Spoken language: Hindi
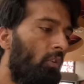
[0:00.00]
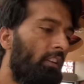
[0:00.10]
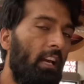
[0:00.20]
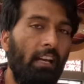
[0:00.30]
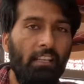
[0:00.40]
और
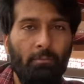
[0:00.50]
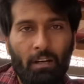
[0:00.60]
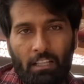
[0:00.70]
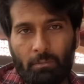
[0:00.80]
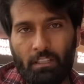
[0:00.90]
यहाँ की
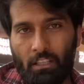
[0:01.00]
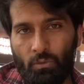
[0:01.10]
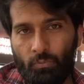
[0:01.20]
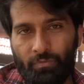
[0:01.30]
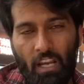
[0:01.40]
बात बता
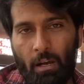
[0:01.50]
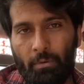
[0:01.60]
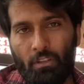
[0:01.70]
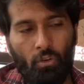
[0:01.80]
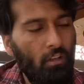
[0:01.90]
दूँ यहाँ
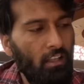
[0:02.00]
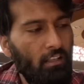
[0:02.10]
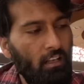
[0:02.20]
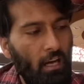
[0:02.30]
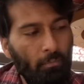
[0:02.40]
पे
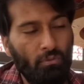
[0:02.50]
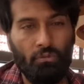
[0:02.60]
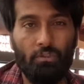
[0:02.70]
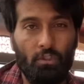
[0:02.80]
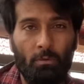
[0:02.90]
डॉलर आप लोग
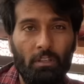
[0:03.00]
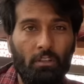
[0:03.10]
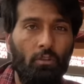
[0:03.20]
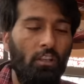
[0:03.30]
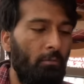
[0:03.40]
सोच रहे हैं कि मैं
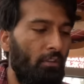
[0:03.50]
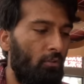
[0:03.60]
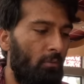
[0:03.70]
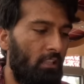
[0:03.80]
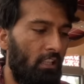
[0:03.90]
डॉलर में
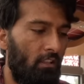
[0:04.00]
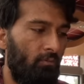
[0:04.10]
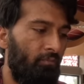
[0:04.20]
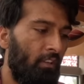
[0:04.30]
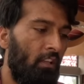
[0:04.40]
क्यों बता रहा
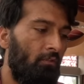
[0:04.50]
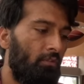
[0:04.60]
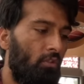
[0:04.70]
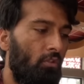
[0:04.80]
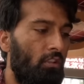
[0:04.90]
हूँ
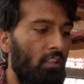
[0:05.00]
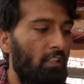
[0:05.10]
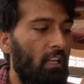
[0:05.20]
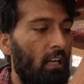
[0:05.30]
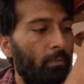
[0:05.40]
क्योंकि
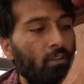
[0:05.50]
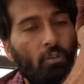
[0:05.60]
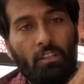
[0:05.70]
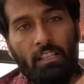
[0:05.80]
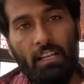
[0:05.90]
यहाँ पे
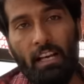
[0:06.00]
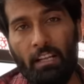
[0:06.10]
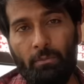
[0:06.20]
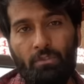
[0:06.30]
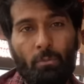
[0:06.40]

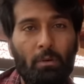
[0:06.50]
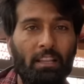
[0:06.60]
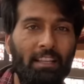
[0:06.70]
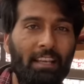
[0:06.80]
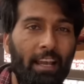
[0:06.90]
आठ में जो
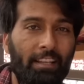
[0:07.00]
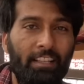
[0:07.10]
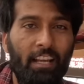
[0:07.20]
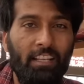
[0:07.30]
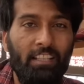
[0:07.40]
मंदी आई थी
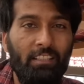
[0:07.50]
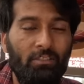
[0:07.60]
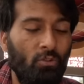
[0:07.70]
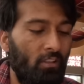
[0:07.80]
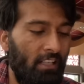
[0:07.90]
ना कि
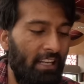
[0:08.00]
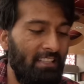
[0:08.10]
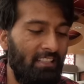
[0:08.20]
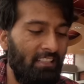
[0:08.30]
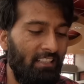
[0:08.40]
जो
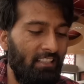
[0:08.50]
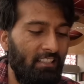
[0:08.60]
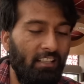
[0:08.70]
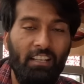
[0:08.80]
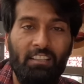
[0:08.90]
करेंसी गिरी
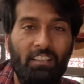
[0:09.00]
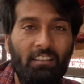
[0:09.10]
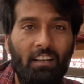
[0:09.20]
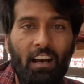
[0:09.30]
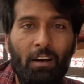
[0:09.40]
थी ना इतने
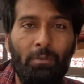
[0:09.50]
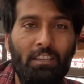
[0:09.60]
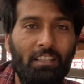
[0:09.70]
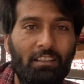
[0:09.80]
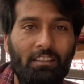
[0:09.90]
धड़ाम
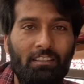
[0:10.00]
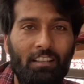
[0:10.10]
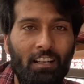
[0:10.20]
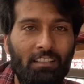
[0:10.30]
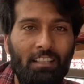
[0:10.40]
इतनी
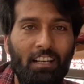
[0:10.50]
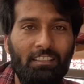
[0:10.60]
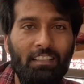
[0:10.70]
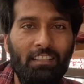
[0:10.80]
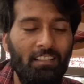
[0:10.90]

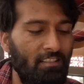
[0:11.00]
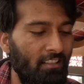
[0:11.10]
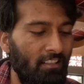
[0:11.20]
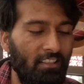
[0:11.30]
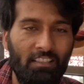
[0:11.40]
खतरनाक तरीके से
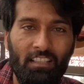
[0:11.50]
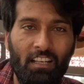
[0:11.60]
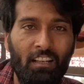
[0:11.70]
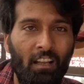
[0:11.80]
गिरी थी ना